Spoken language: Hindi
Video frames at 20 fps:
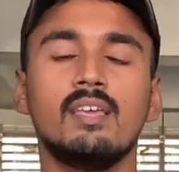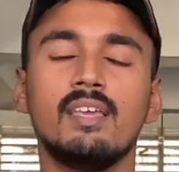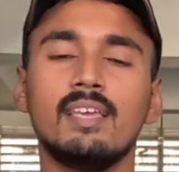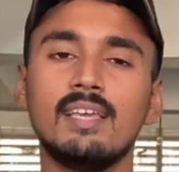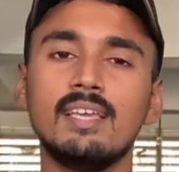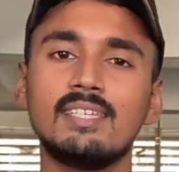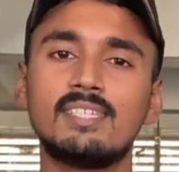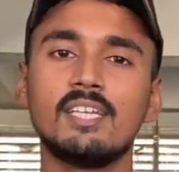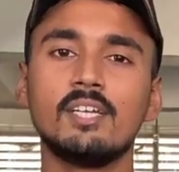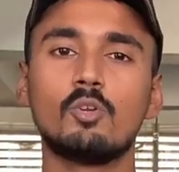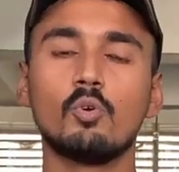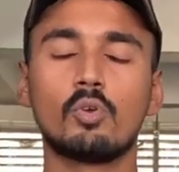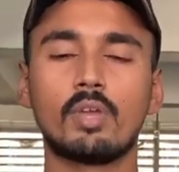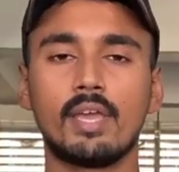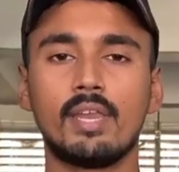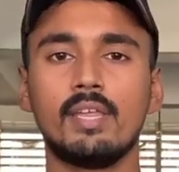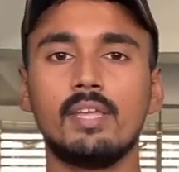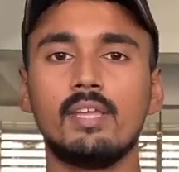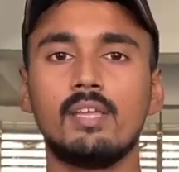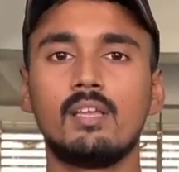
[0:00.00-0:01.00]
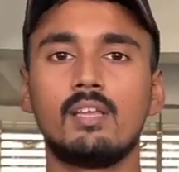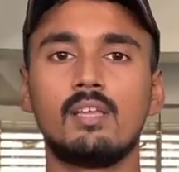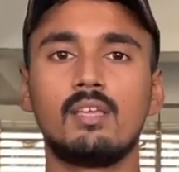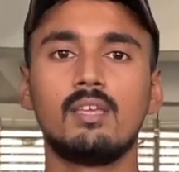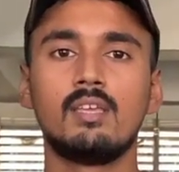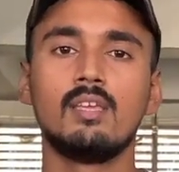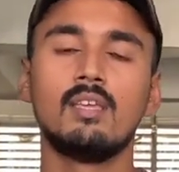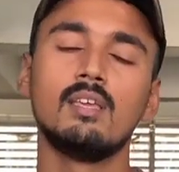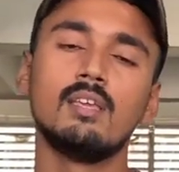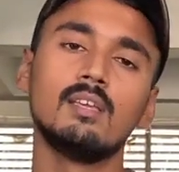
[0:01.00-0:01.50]
इजी टू कैरी
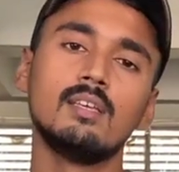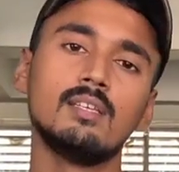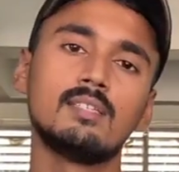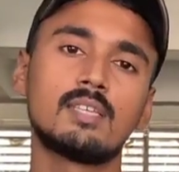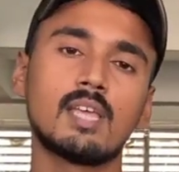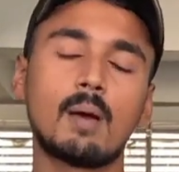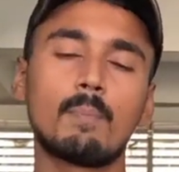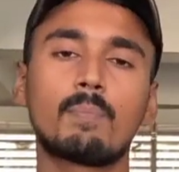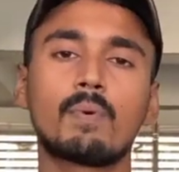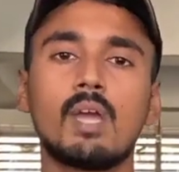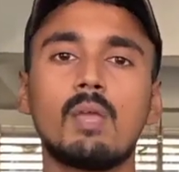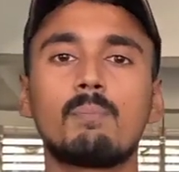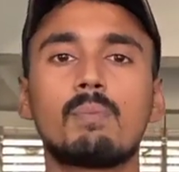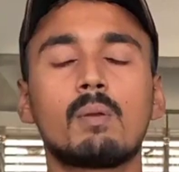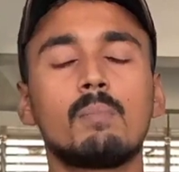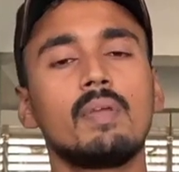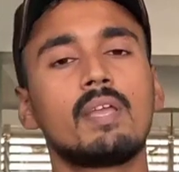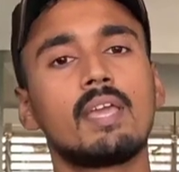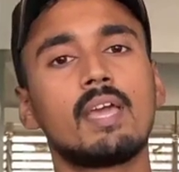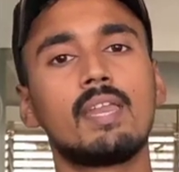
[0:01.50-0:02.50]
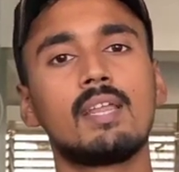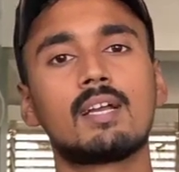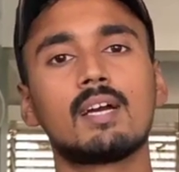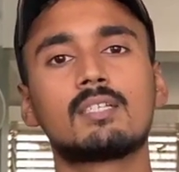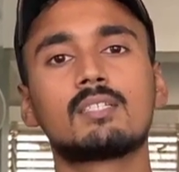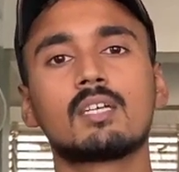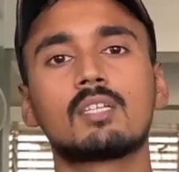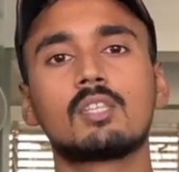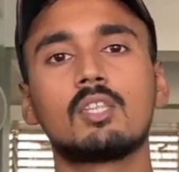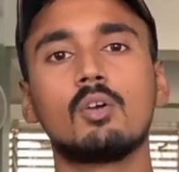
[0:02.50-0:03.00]
इसे आप कहीं पर भी कैरी कर
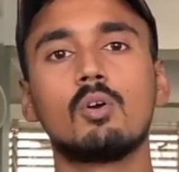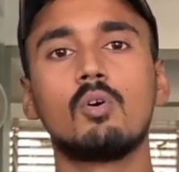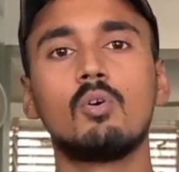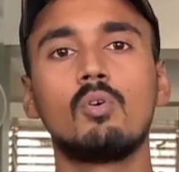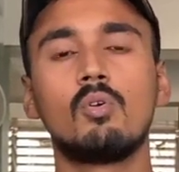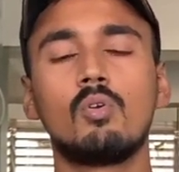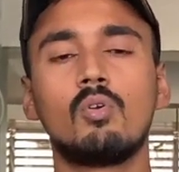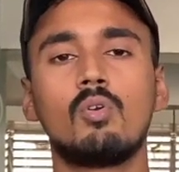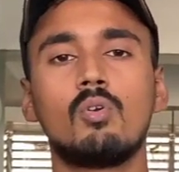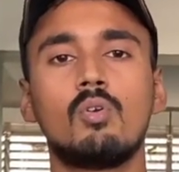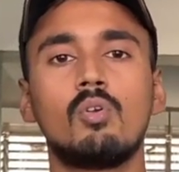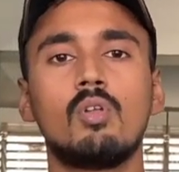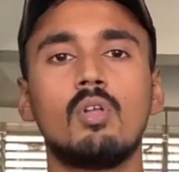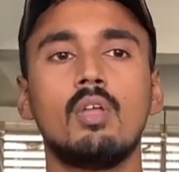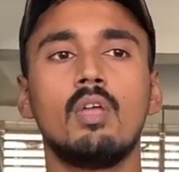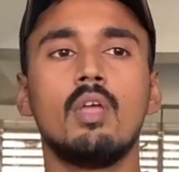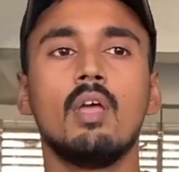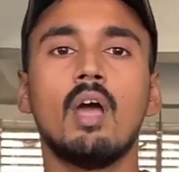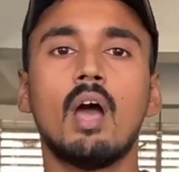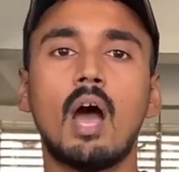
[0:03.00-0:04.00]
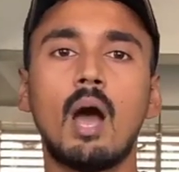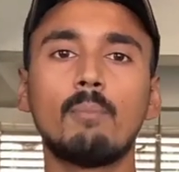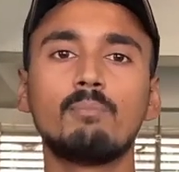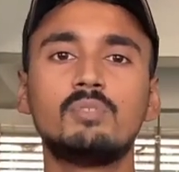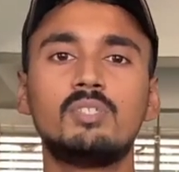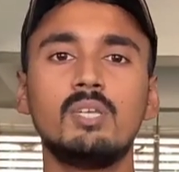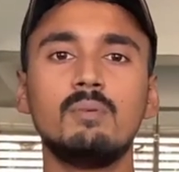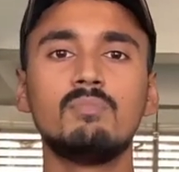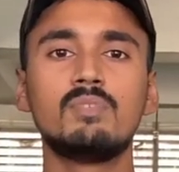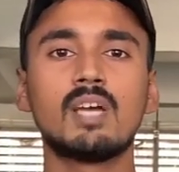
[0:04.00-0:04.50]
सकते हो आप
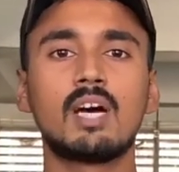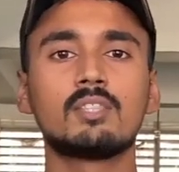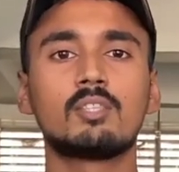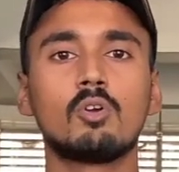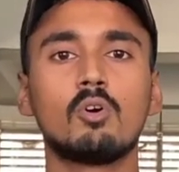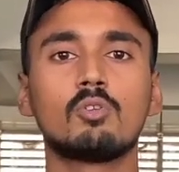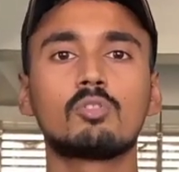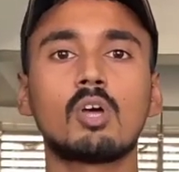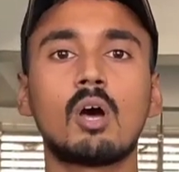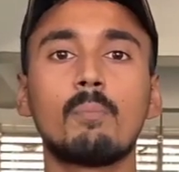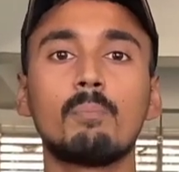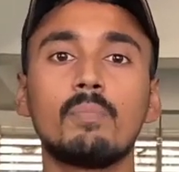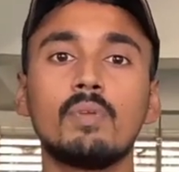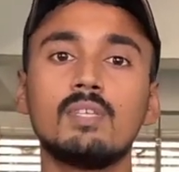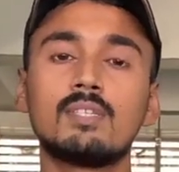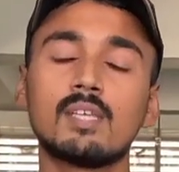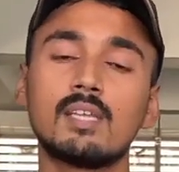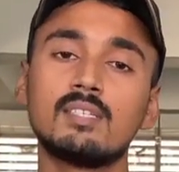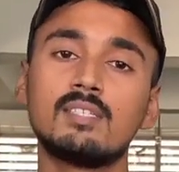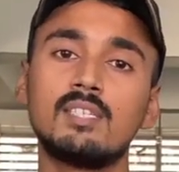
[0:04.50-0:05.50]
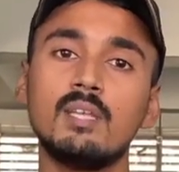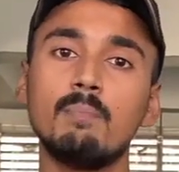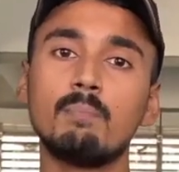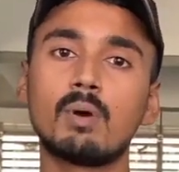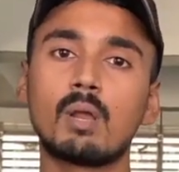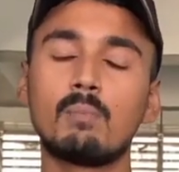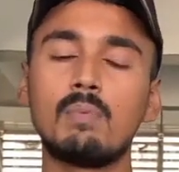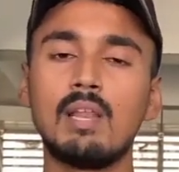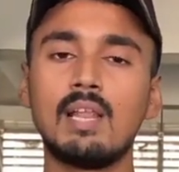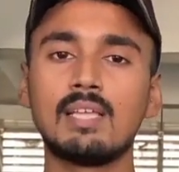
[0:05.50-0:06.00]
जिम जाते हो तो आप इसे जिम
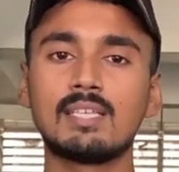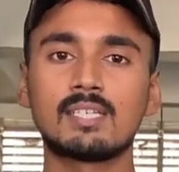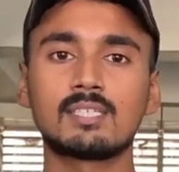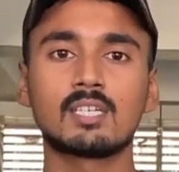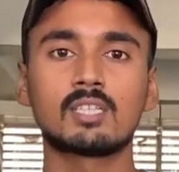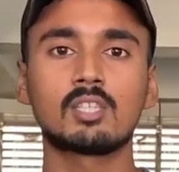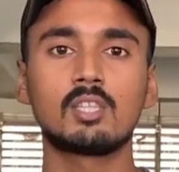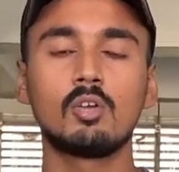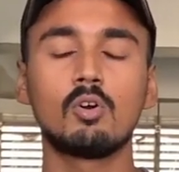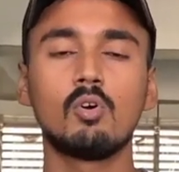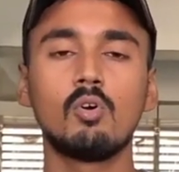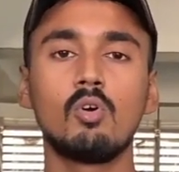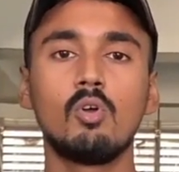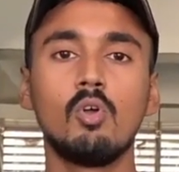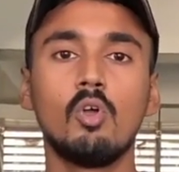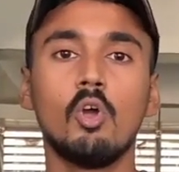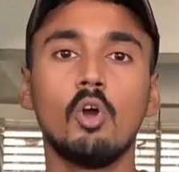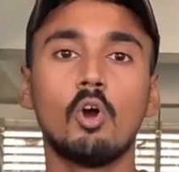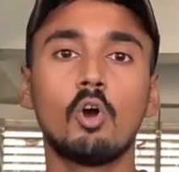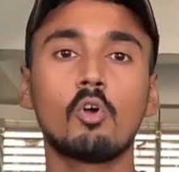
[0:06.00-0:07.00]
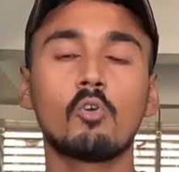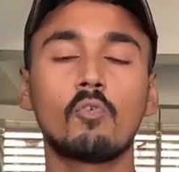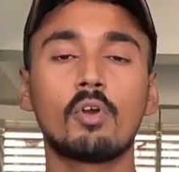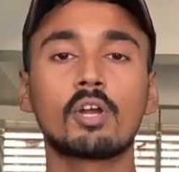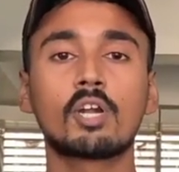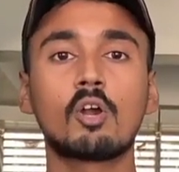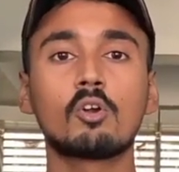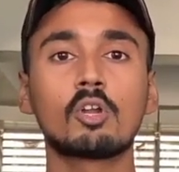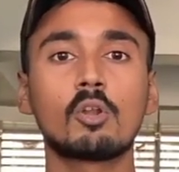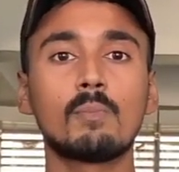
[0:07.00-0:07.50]
पर भी ले जा सकते हो और
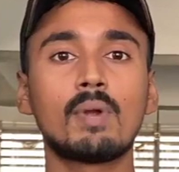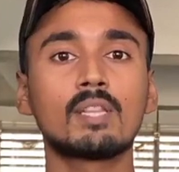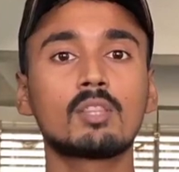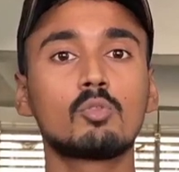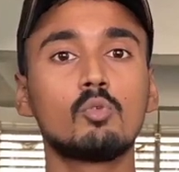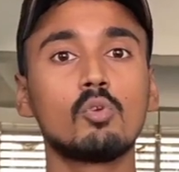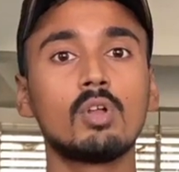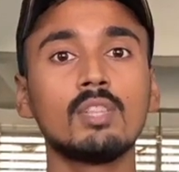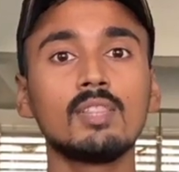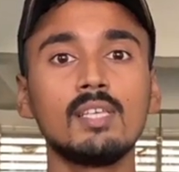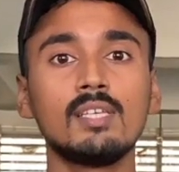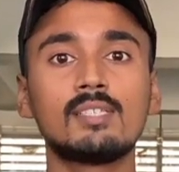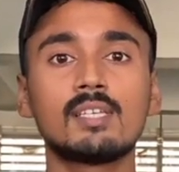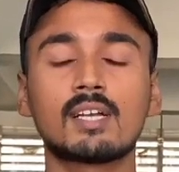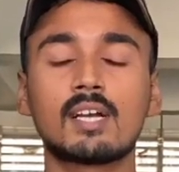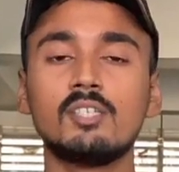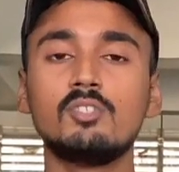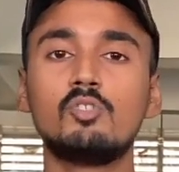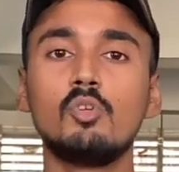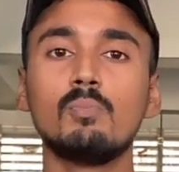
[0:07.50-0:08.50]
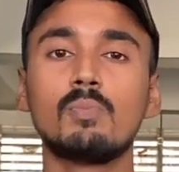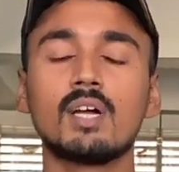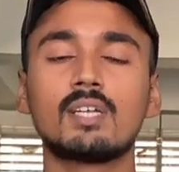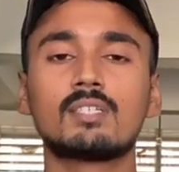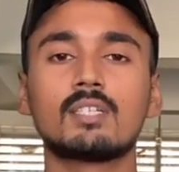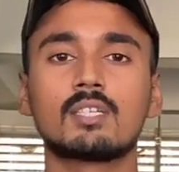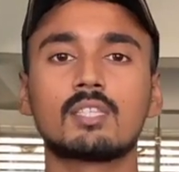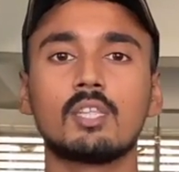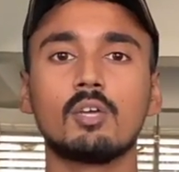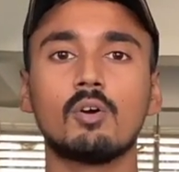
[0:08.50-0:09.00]
वर्कआउट के बाद तुरंत ही इसे कंज्यूम कर
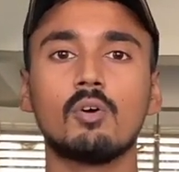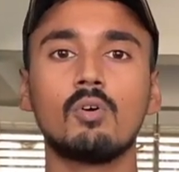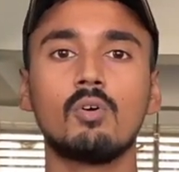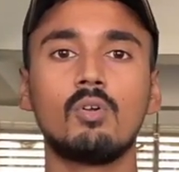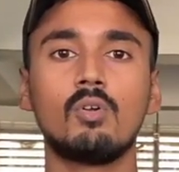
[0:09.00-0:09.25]
सकते हो